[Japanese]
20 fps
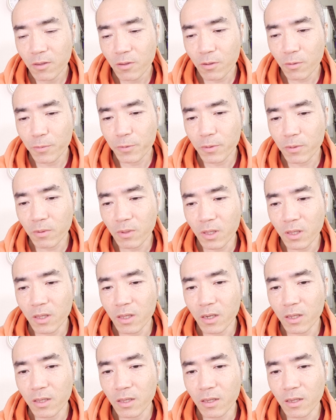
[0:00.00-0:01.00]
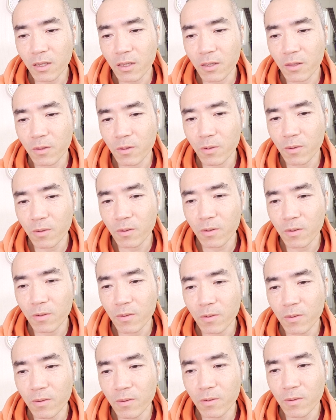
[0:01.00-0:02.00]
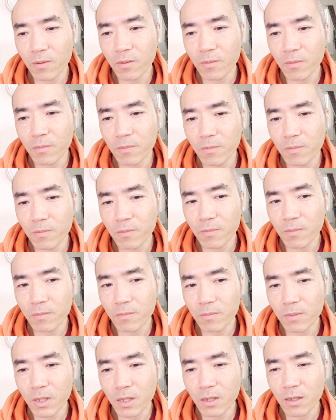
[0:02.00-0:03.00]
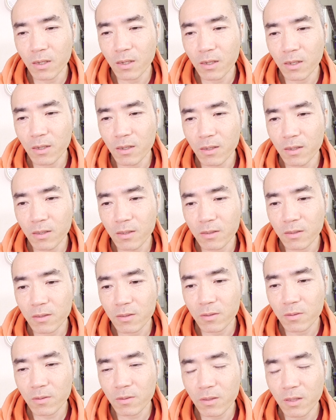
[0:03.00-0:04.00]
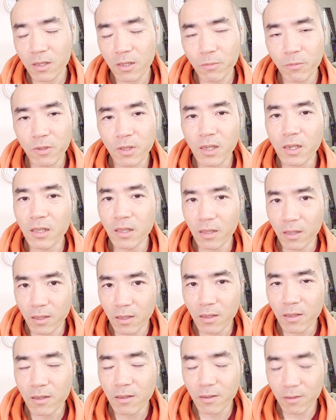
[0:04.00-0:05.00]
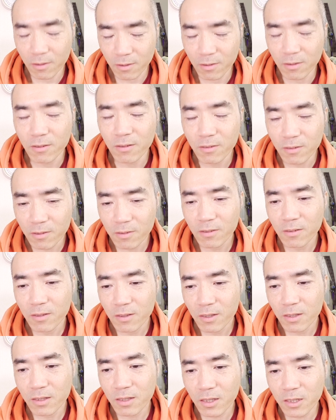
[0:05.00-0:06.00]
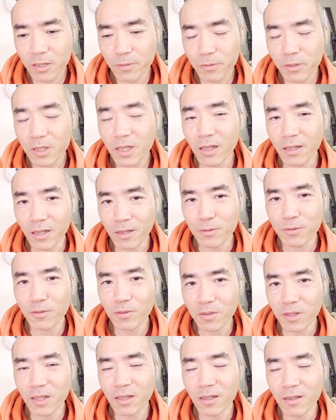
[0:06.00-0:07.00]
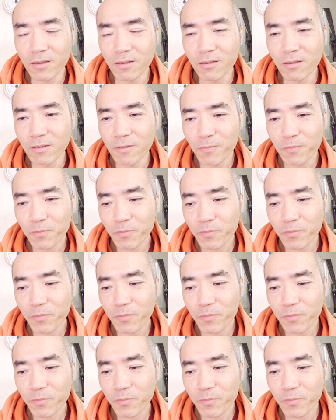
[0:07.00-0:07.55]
今日布団で寝れたけど、うん、まあそう何もないね、うん、久しぶりだね布団で寝るのこ